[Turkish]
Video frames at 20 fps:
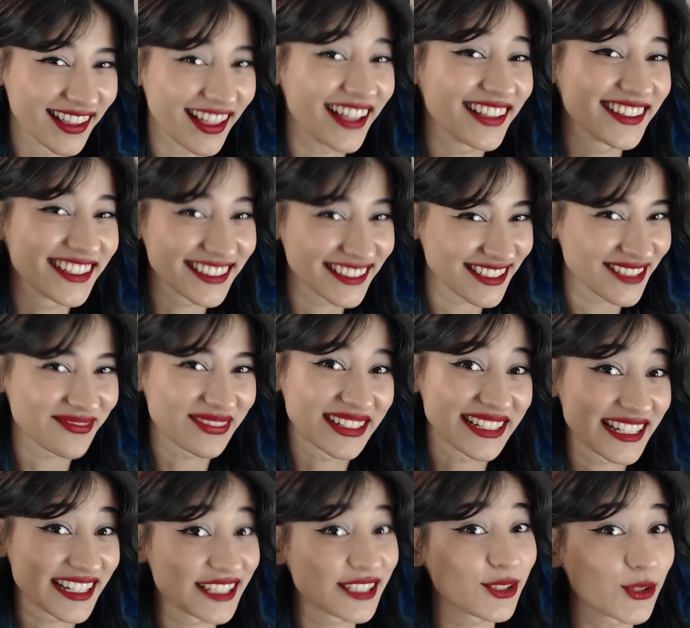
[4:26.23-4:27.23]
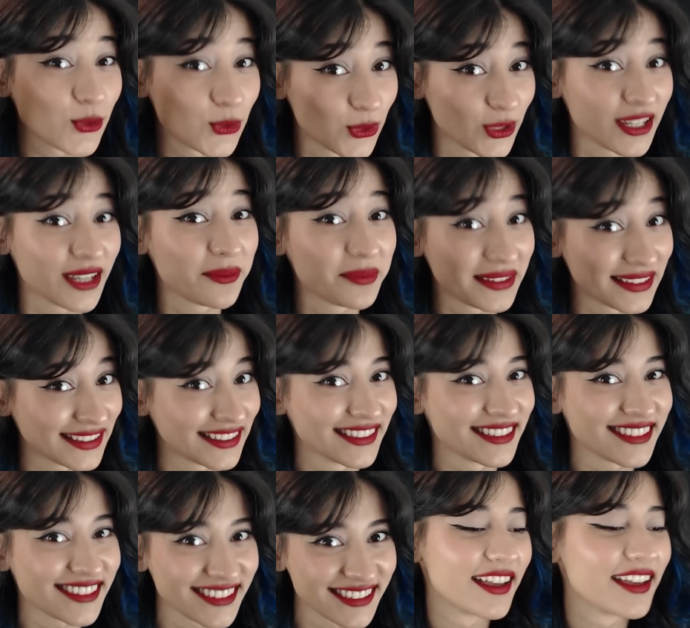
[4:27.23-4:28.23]
Anladın mı? Kız
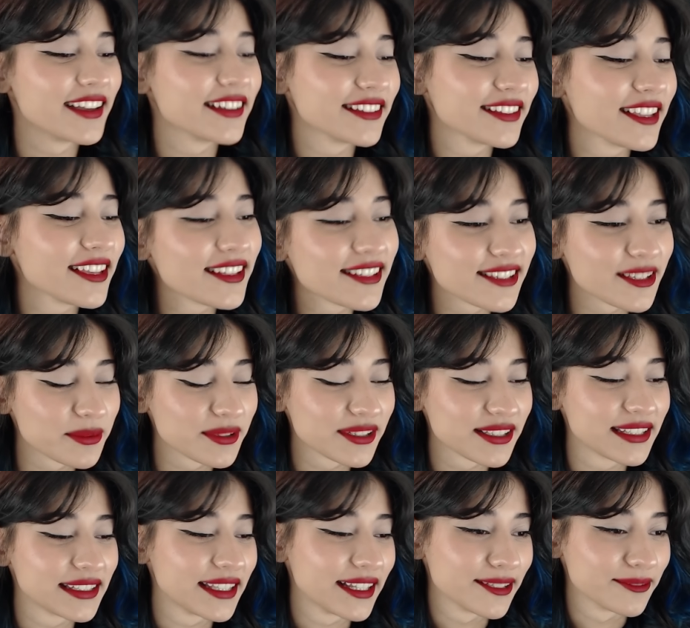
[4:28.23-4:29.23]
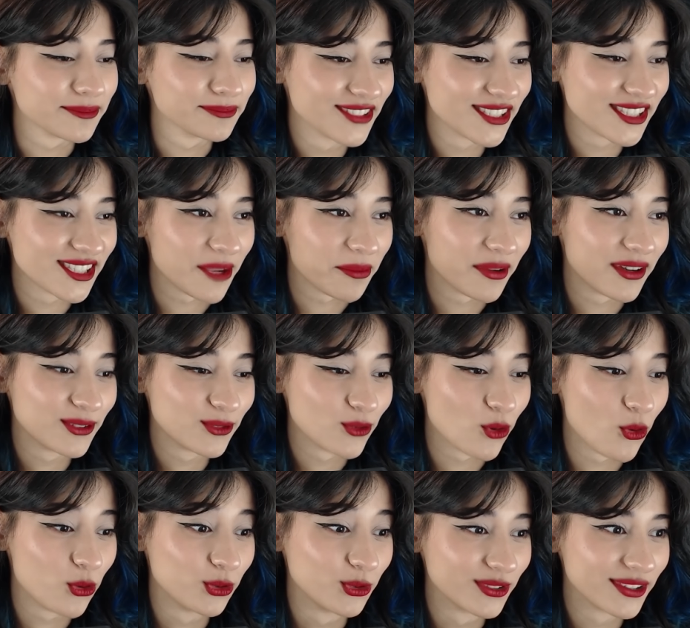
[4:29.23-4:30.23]
uyuyabilir. Ee, neyse biz gidelim sabahın
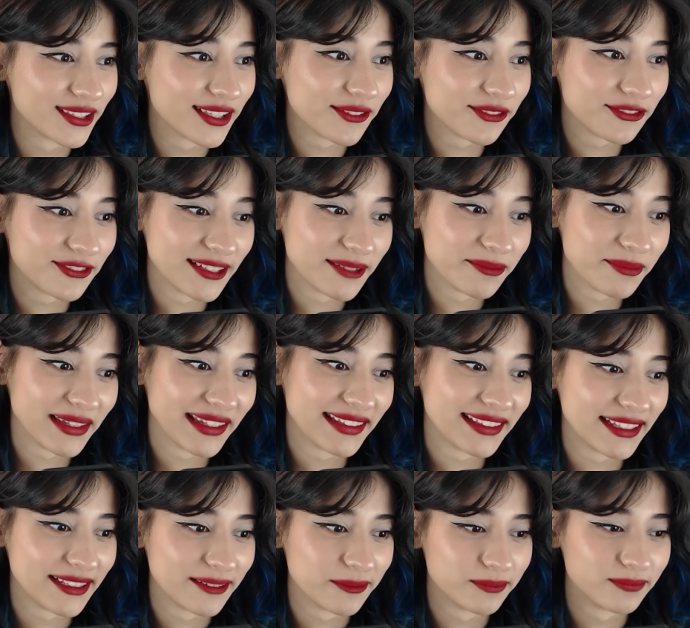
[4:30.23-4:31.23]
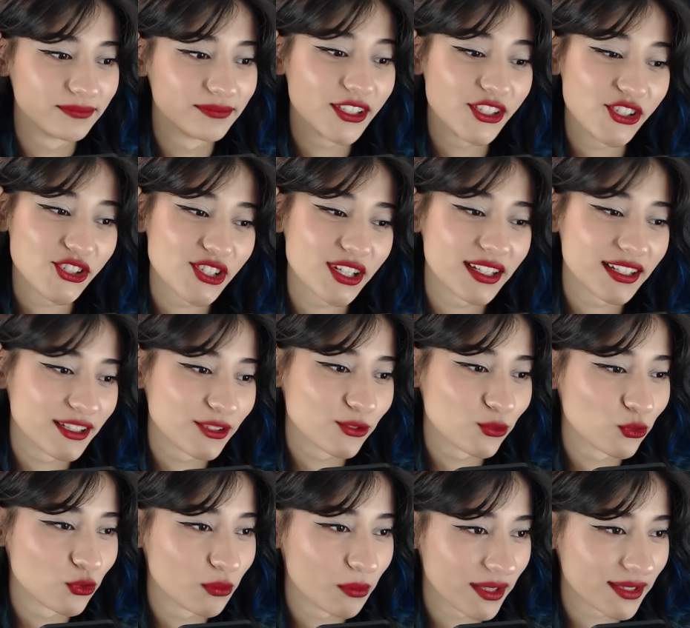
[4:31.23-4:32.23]
10'unda filme gidelim. İnşallah kız
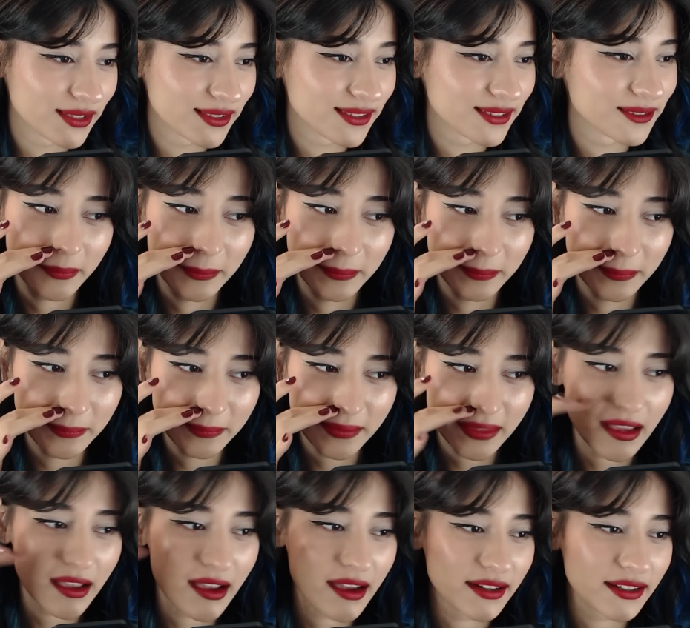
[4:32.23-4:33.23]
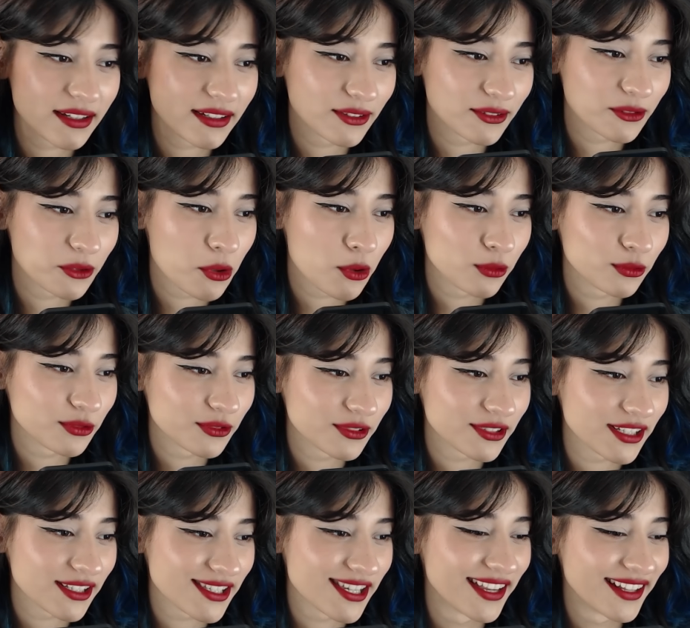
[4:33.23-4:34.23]
uyumaz. Hı? Arka koltuğu
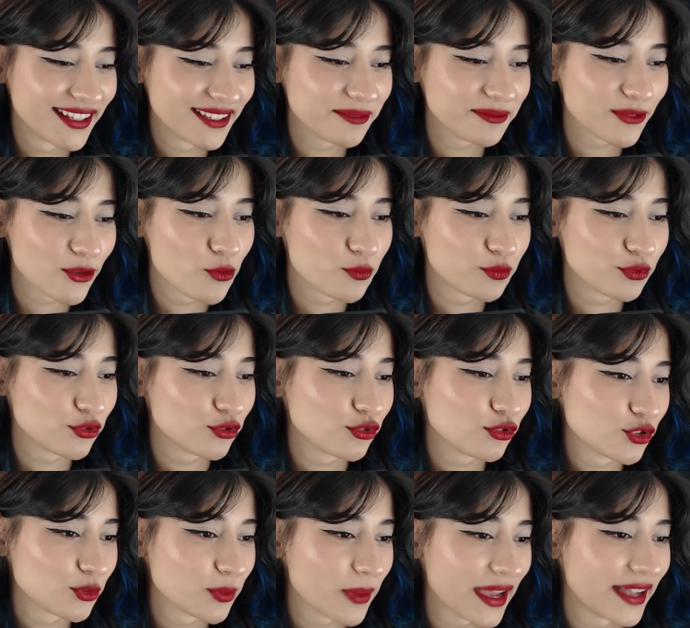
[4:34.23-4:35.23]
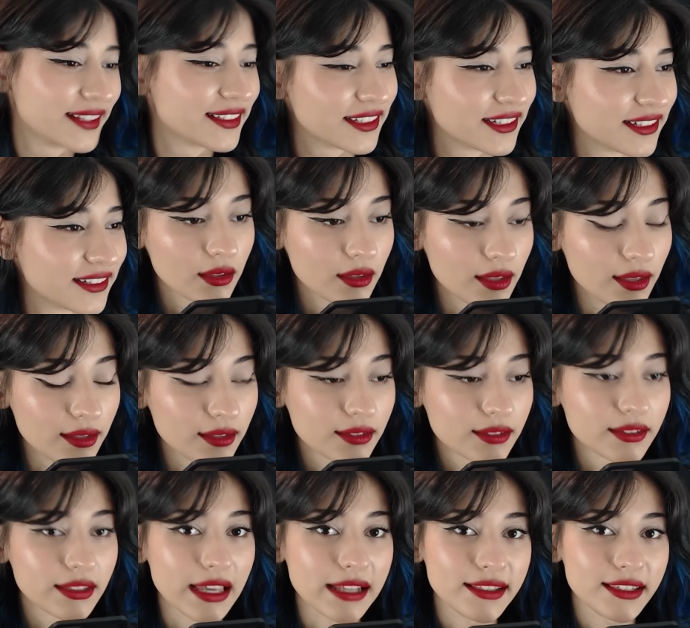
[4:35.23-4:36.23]
seçelim de öpüşürüz belki. Heh
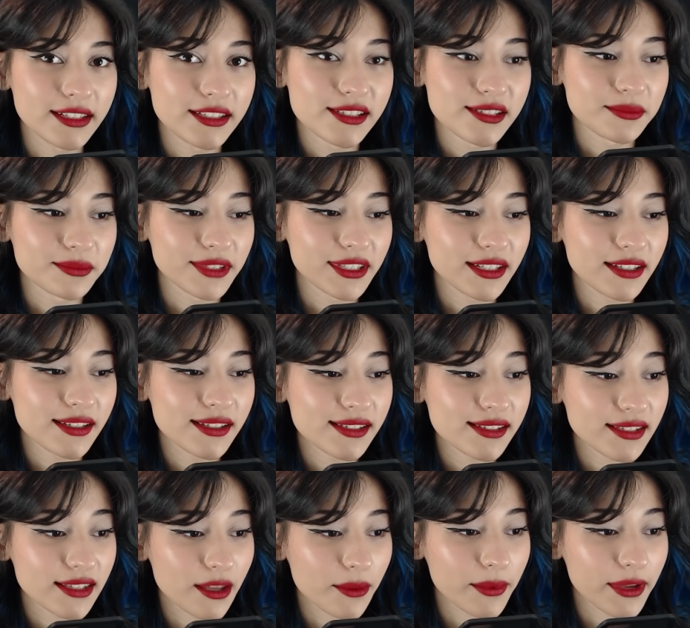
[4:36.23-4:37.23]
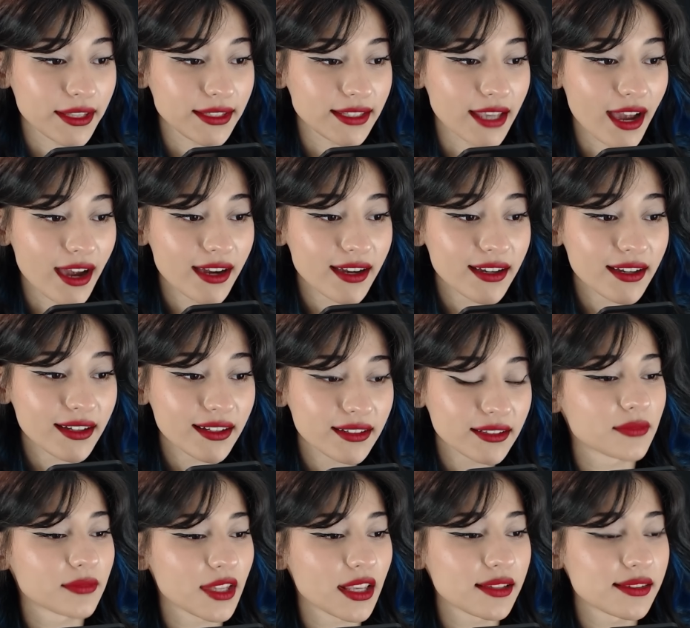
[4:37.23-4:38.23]
geldik şimdi sinemaya.
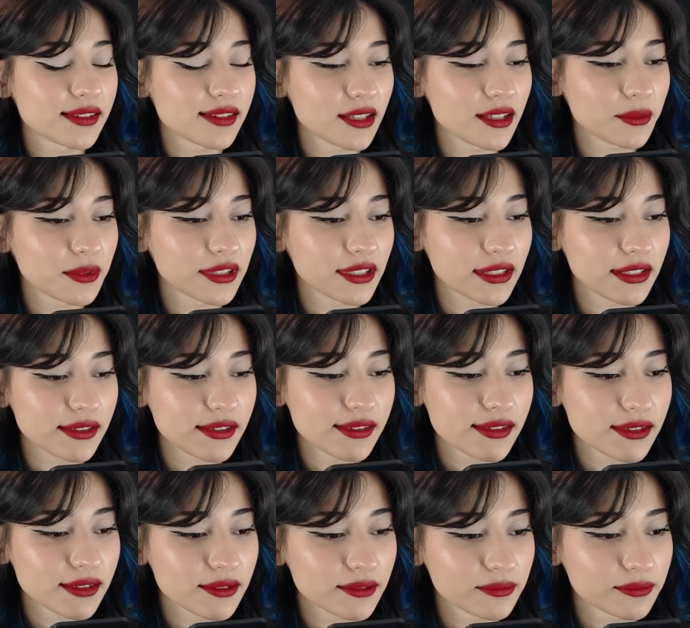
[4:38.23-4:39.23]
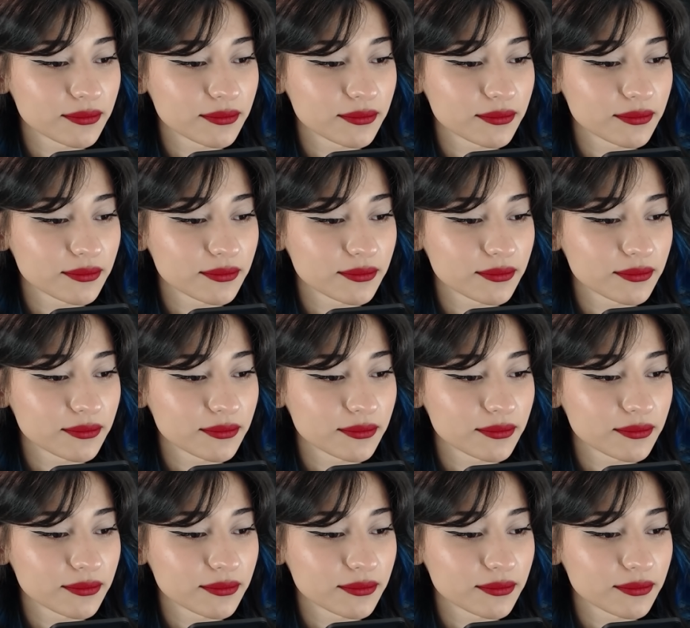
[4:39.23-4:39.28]
Evet sinemadayız.